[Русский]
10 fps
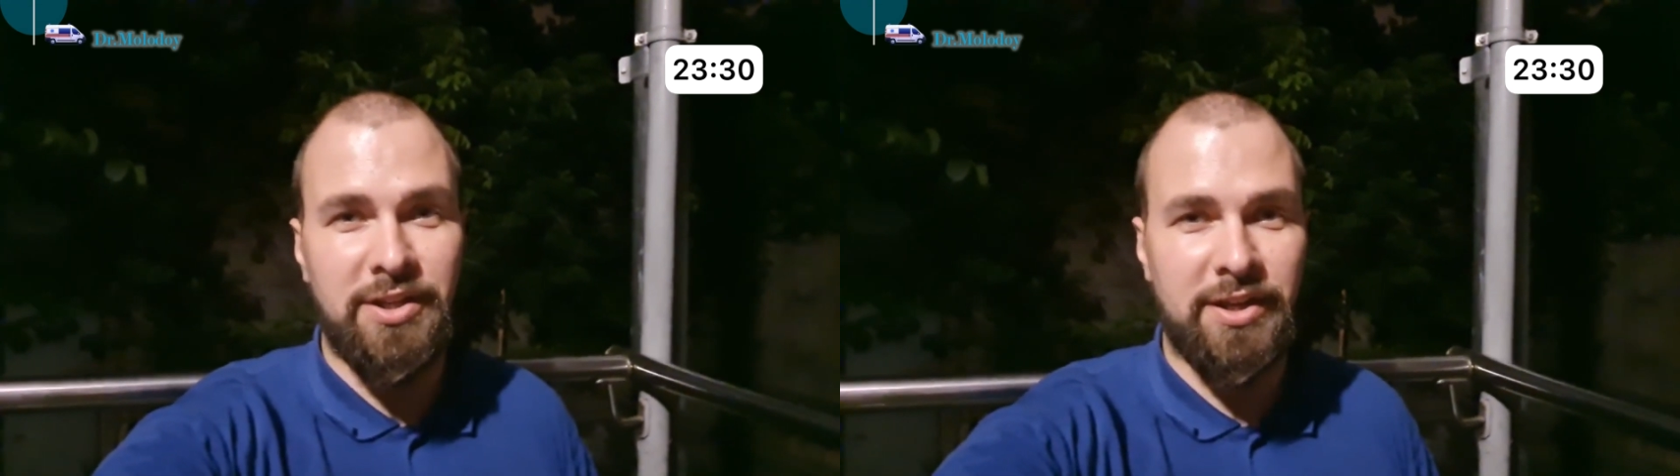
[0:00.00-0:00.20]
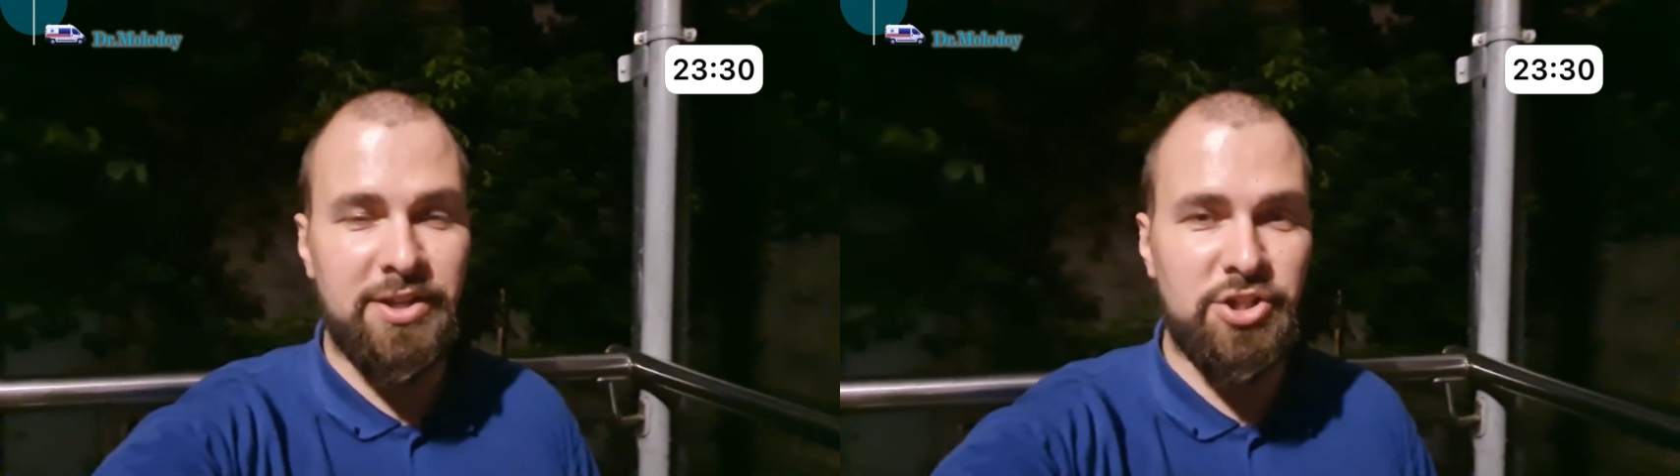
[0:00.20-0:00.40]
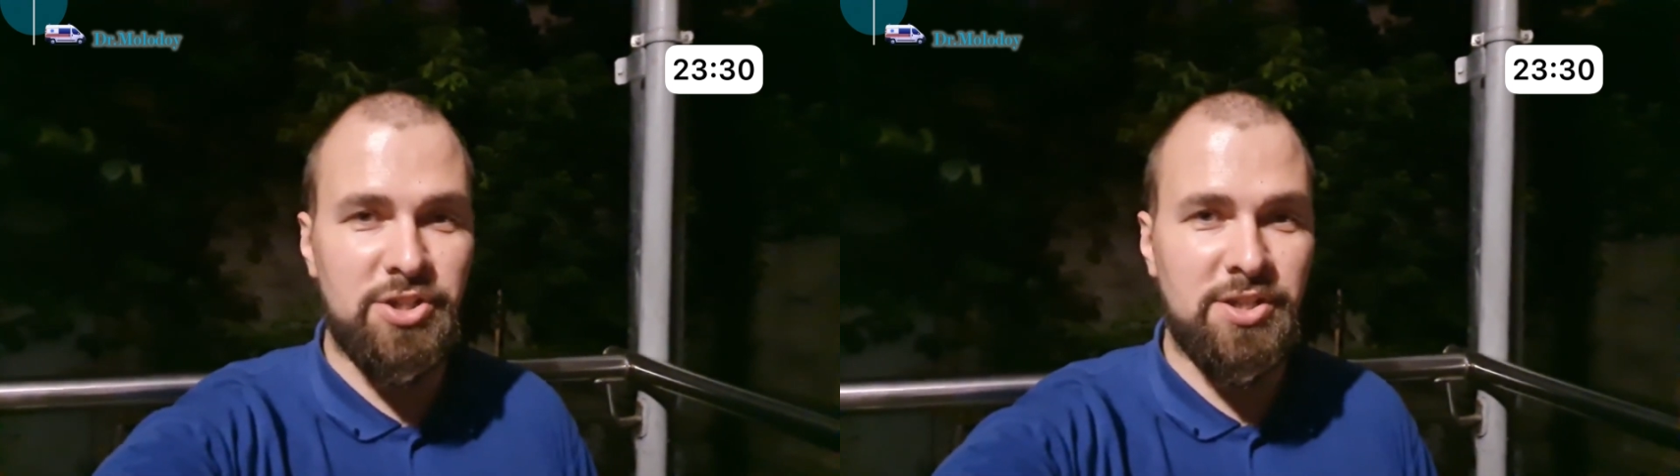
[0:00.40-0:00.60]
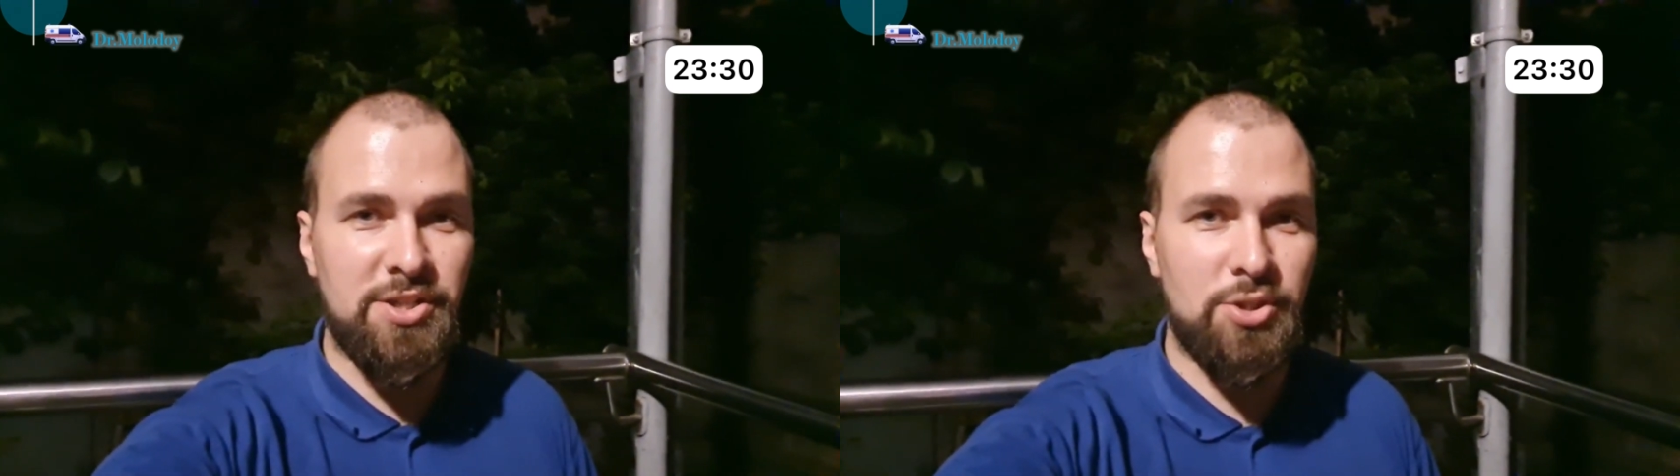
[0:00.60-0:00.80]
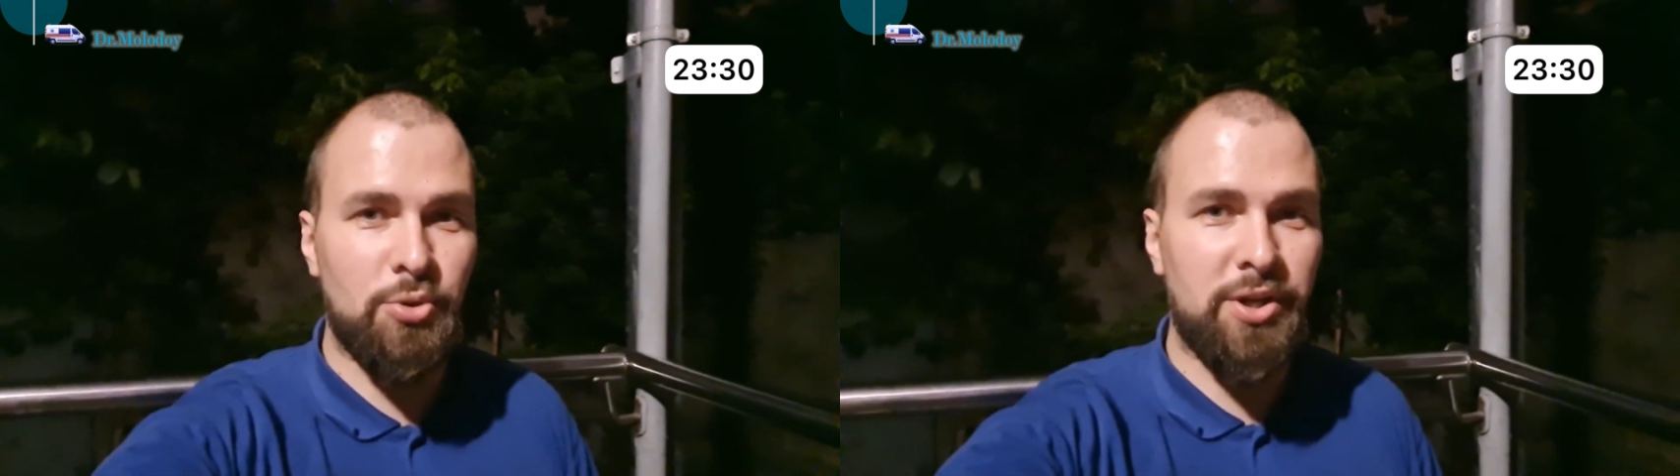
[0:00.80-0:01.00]
хроническая
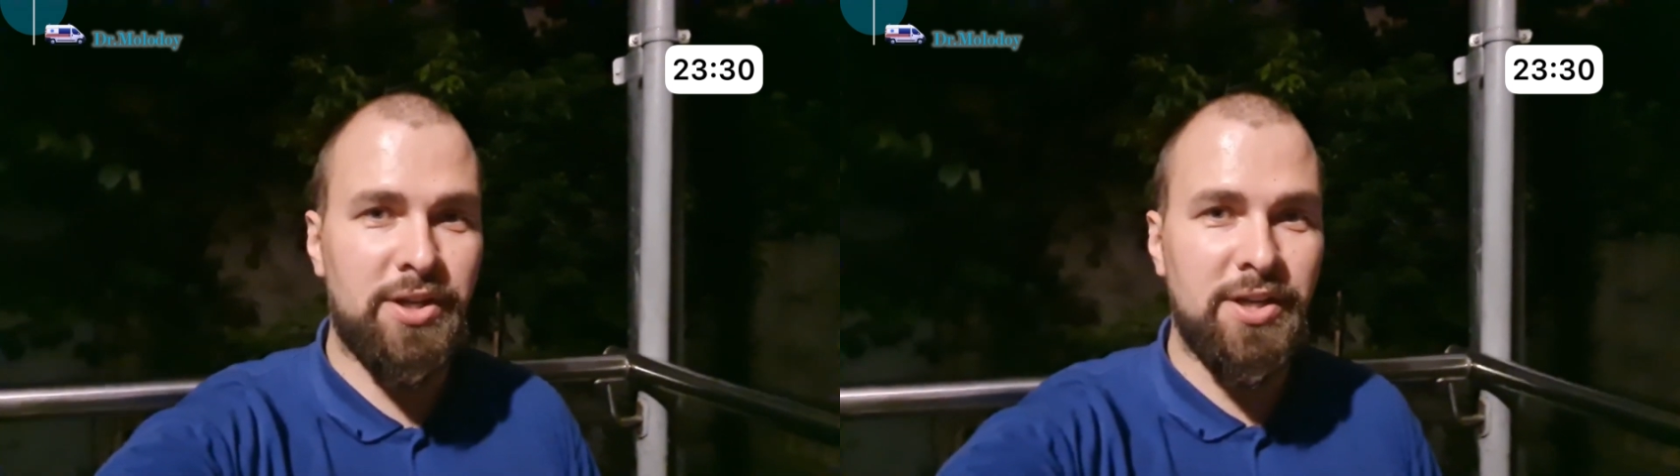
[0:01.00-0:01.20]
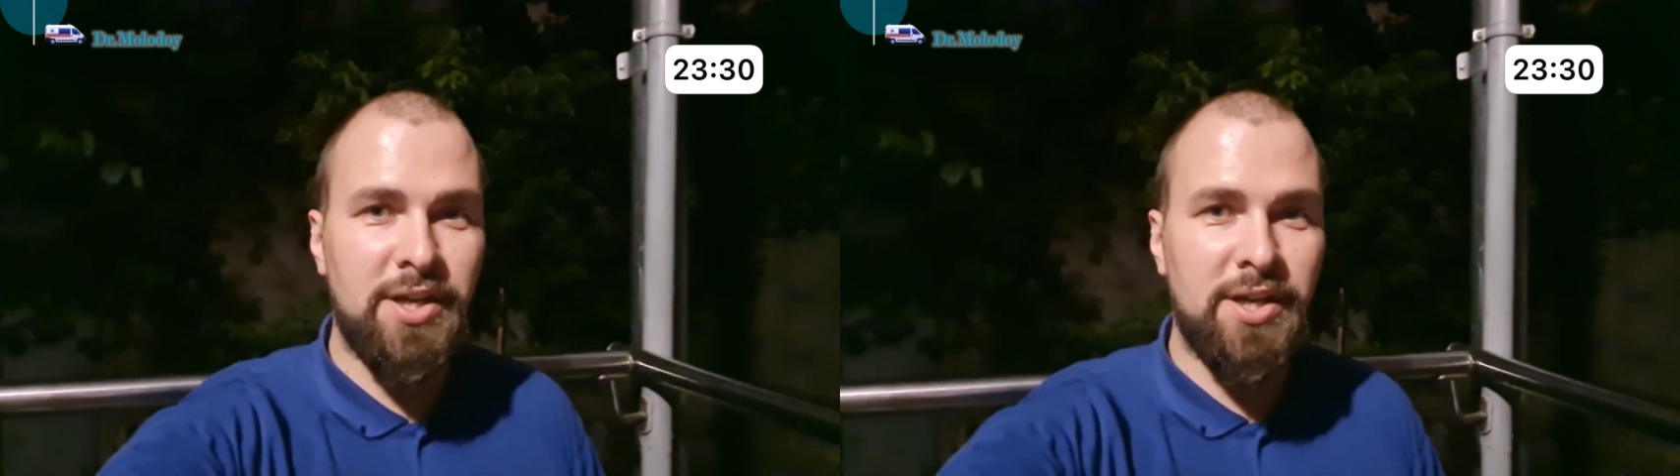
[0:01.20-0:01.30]
история